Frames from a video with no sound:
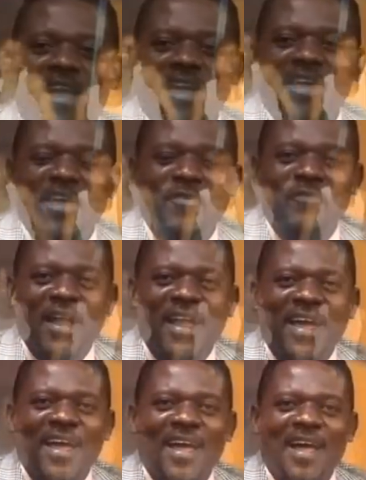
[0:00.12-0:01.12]
Et
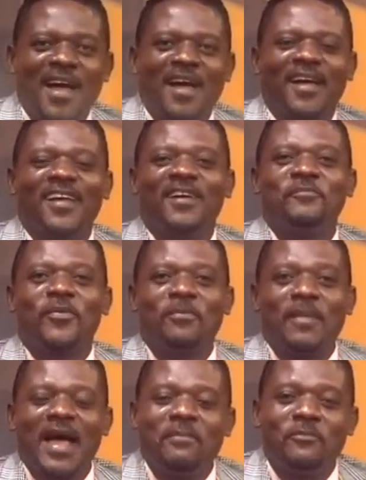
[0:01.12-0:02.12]
voilà,
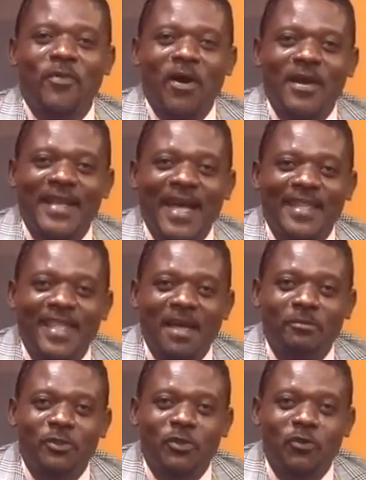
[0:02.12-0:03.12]
My Brother
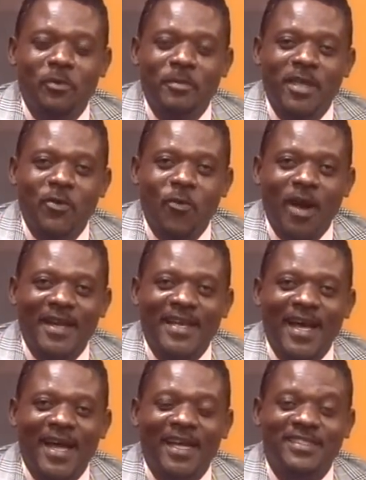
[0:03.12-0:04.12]
them Shumi
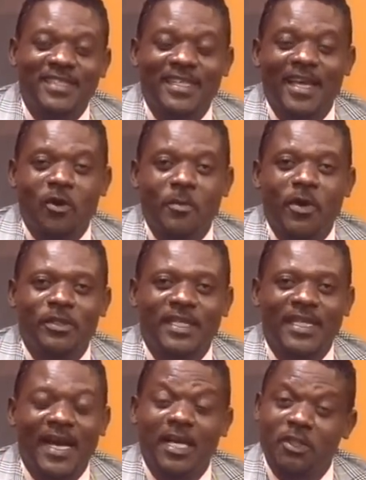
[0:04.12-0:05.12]
Wanda, signé Romeo
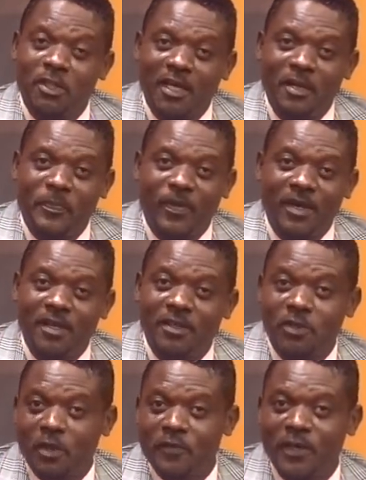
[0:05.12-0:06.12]
Dika.
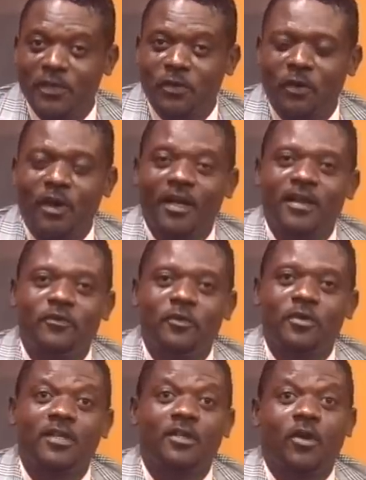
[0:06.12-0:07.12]
Je, reviens sur le
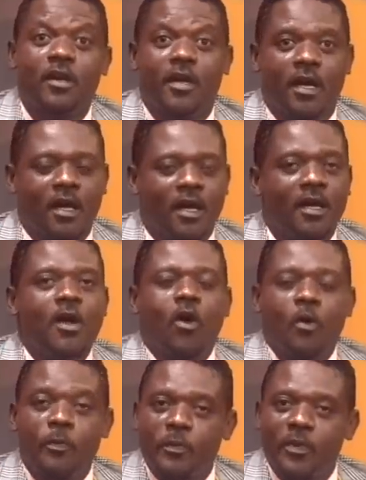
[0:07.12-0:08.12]
rendez-vous qui donne euh,
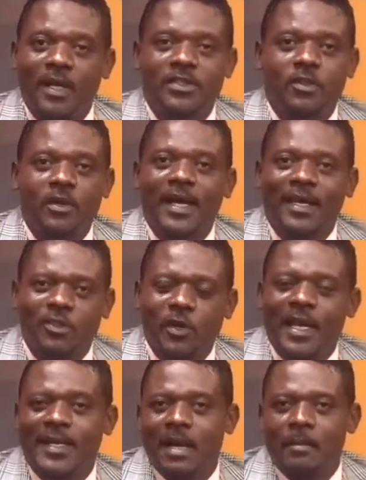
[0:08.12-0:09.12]
aux populations de la région
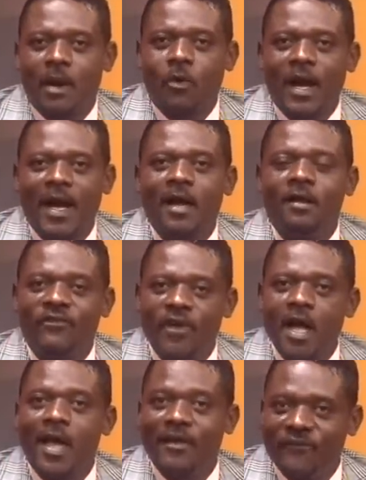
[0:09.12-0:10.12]
de la Damawa
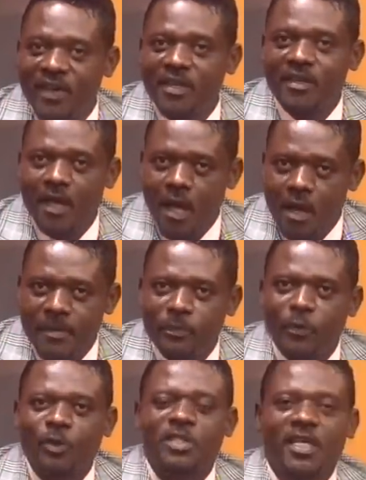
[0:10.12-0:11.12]
20 et 21 mai
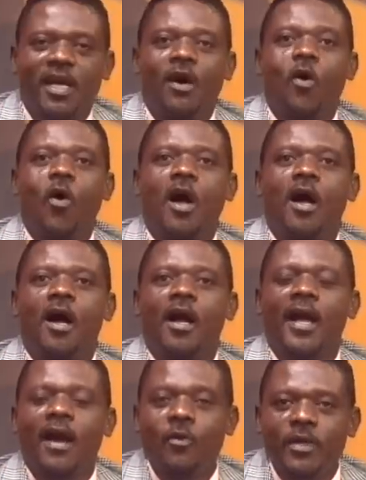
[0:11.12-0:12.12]
prochain au
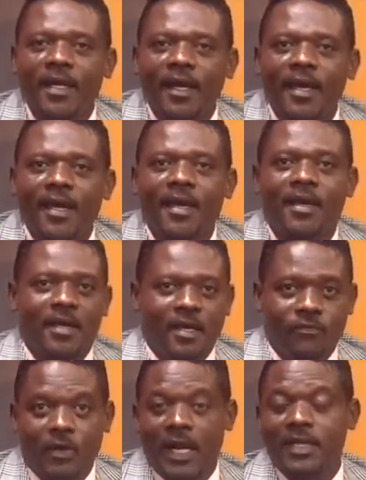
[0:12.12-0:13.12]
Ngaoundéré.
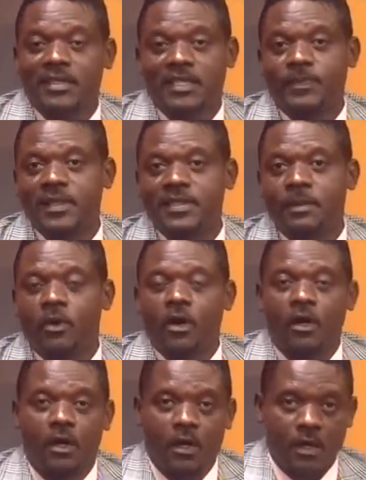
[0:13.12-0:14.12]
Et voilà, ça se passe
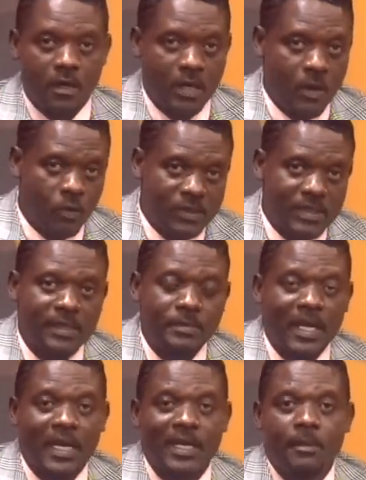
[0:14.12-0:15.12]
d'abord euh, au
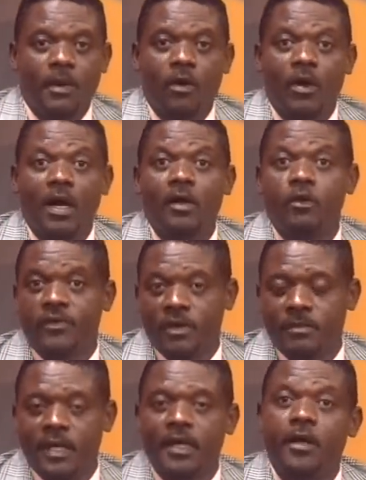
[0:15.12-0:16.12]
cinéma de La Damawa le 20
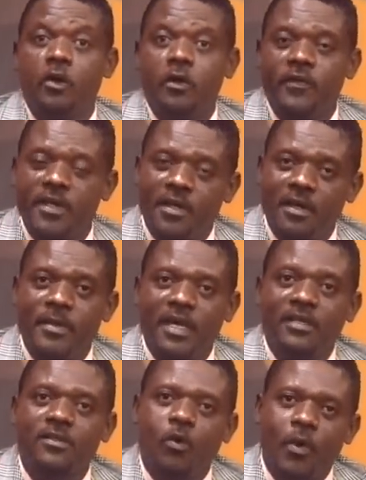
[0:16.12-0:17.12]
mai et le 21
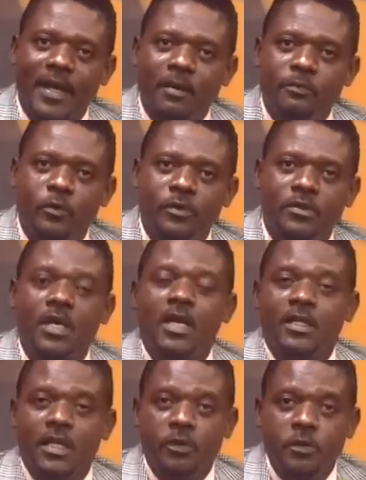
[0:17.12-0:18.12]
mai au, campus.
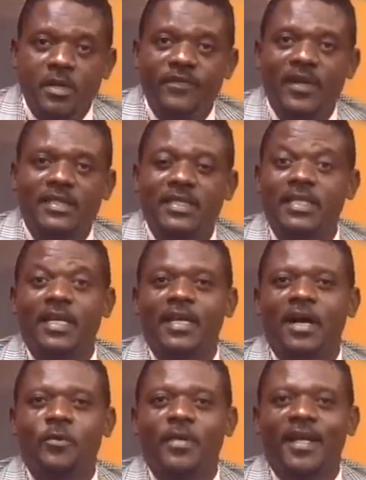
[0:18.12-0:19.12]
de l'université de
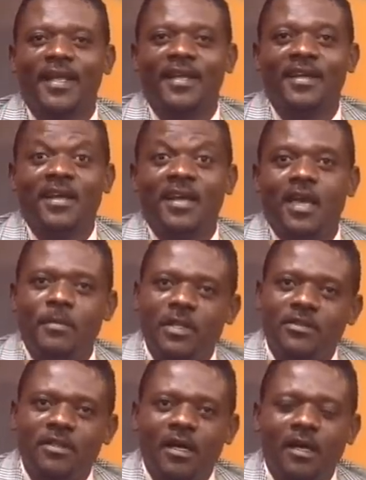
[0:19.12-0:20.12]
Ngaoundéré. Et
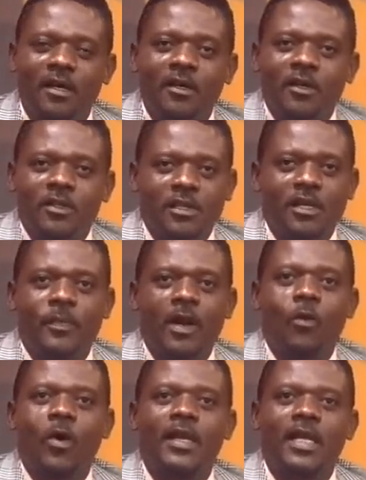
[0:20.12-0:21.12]
maintenant, ce n'est pas
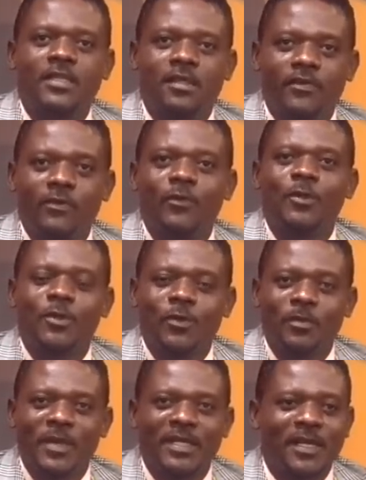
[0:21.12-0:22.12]
le Wanda, je veux vous
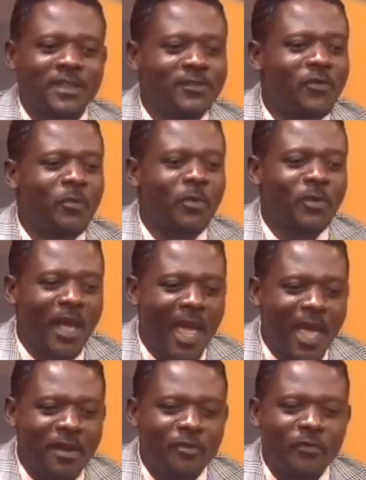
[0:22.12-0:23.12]
choux. Maintenant, je vais vous montrer
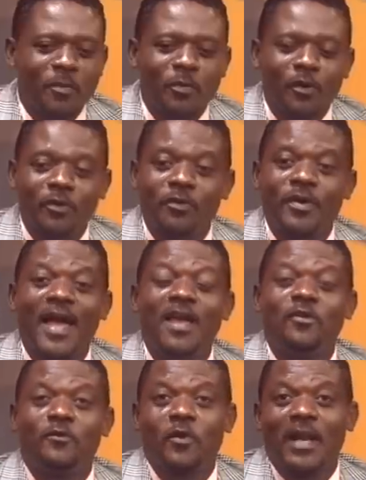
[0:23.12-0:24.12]
un nouveau produit, un
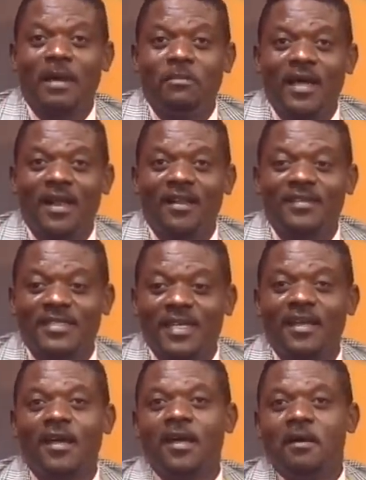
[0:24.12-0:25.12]
nouveau label.
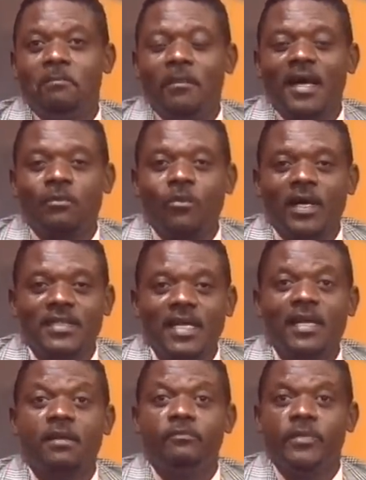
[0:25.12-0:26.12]
C'est
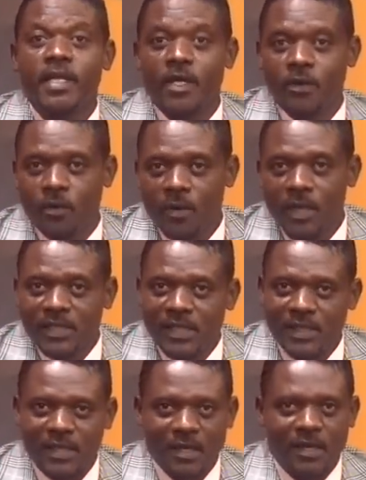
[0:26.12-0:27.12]
Mademoiselle Bio.
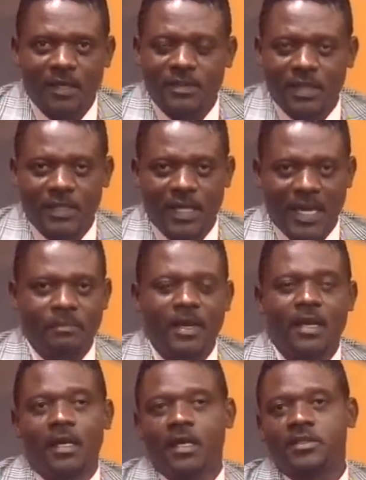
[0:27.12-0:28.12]
C'est un, un
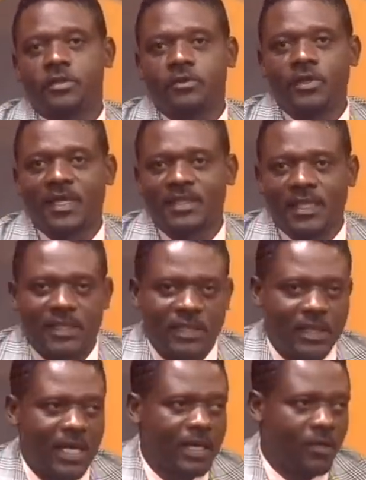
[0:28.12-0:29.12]
label, hein. c'est une enseigne
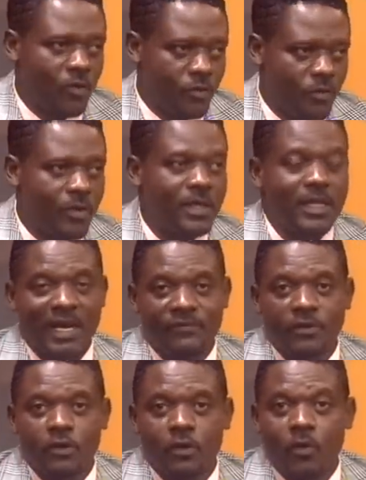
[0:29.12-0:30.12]
déjà connue dans la
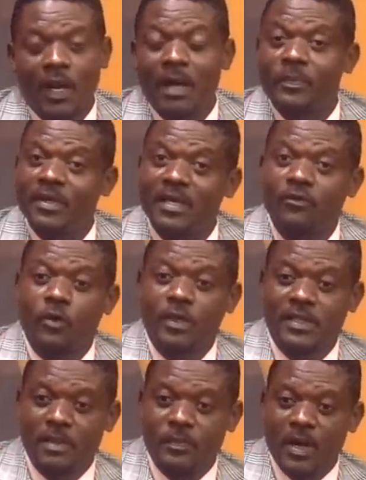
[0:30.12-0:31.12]
ville de Douala. Peut-être vous ne
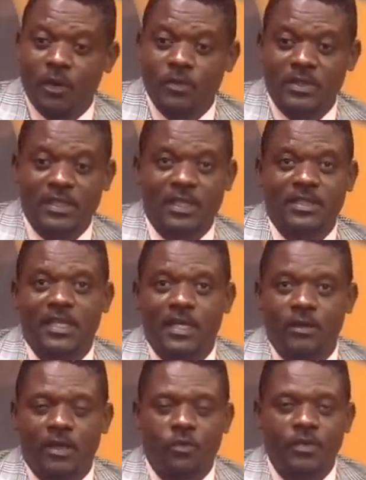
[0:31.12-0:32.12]
connaissez pas encore cette enseigne à
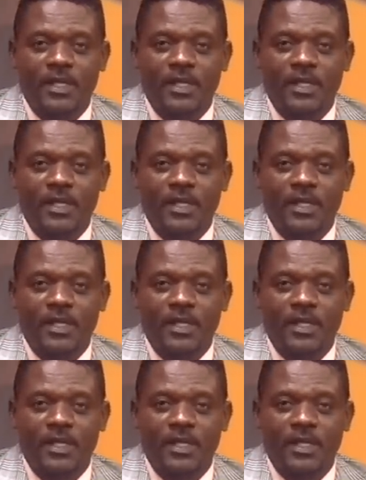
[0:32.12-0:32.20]
Douala.